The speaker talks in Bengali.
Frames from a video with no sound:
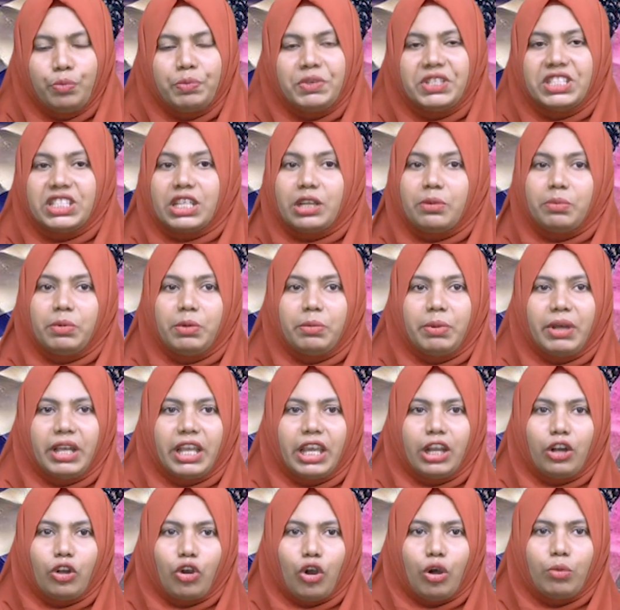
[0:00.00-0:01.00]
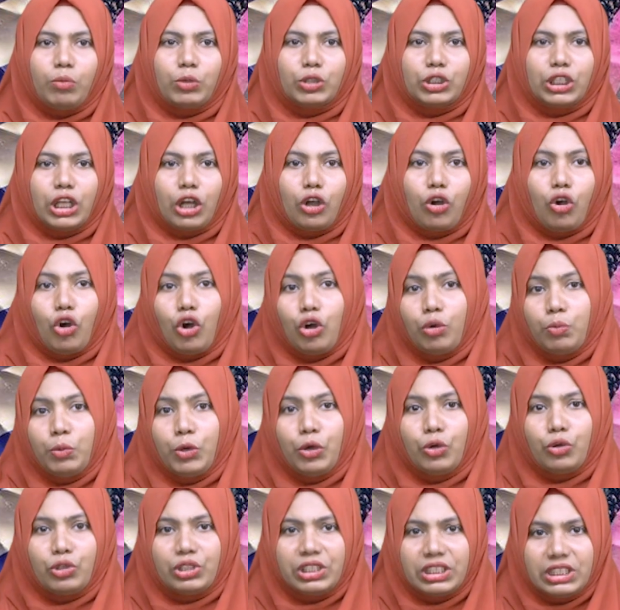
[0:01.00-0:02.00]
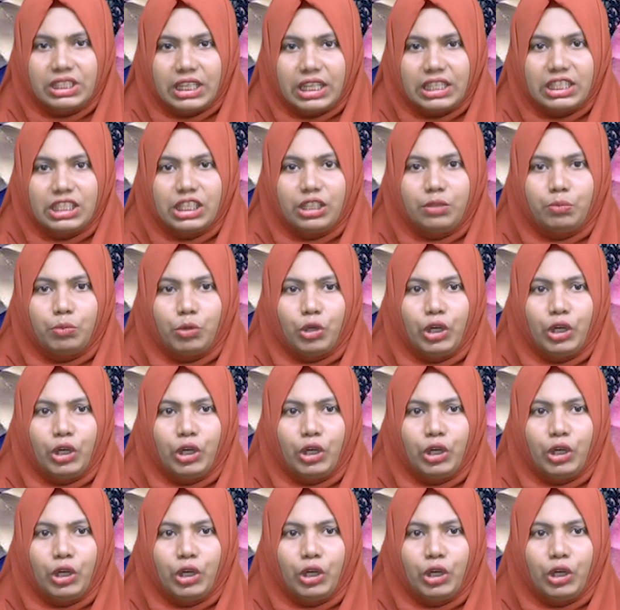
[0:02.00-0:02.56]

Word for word: বিচার বিভাগের ক্ষমতা খর্ব করতে চাচ্ছেন